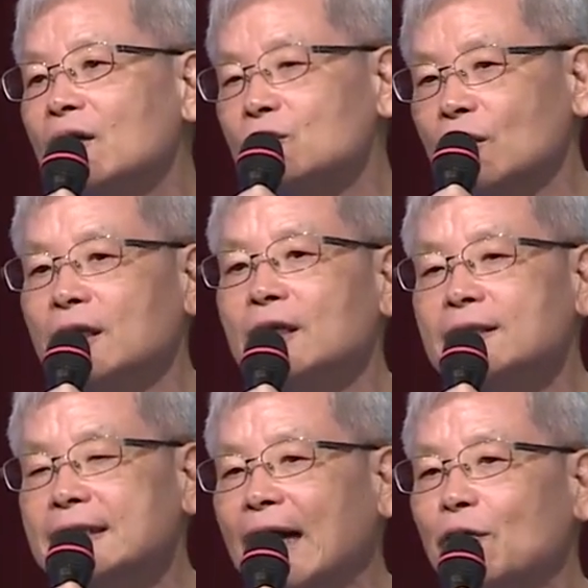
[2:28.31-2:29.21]
所以
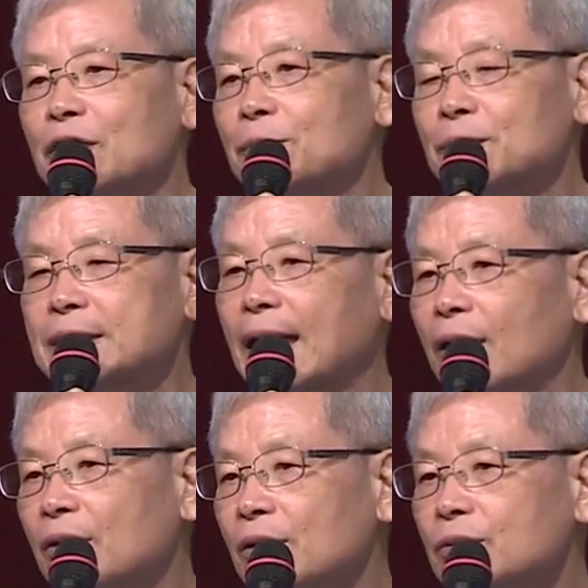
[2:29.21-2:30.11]
照与不
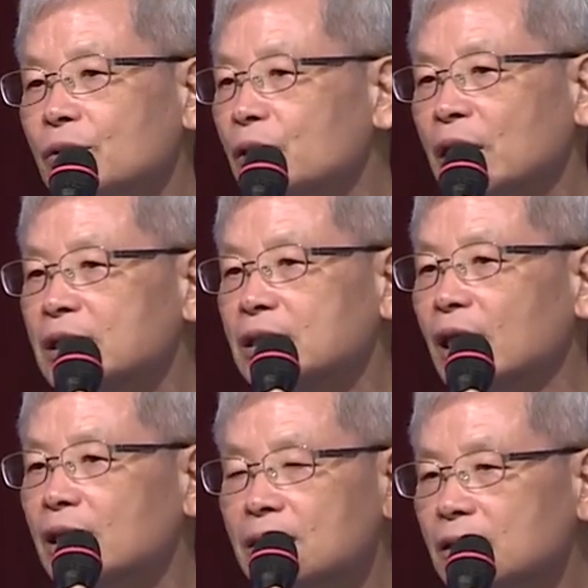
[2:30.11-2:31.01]
照，对原始
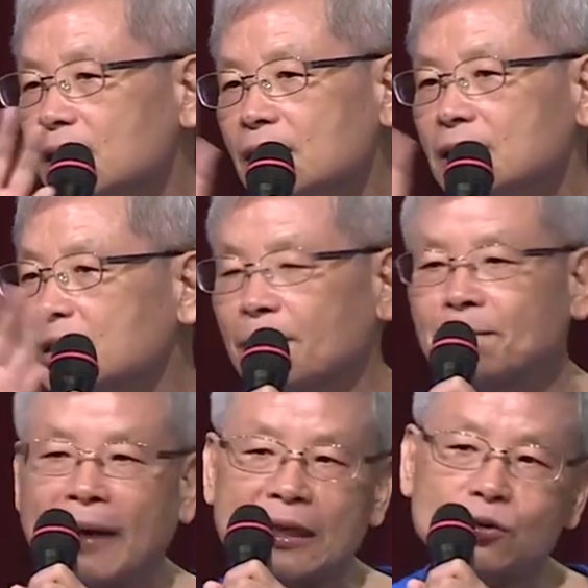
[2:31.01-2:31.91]
点一点
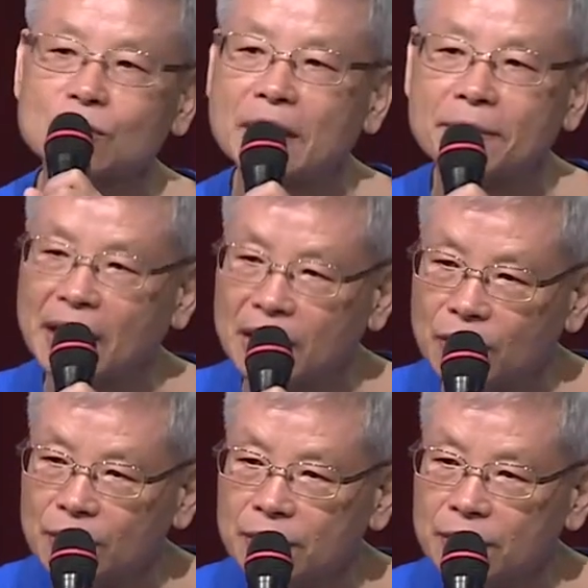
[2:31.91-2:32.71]
帮助也没有。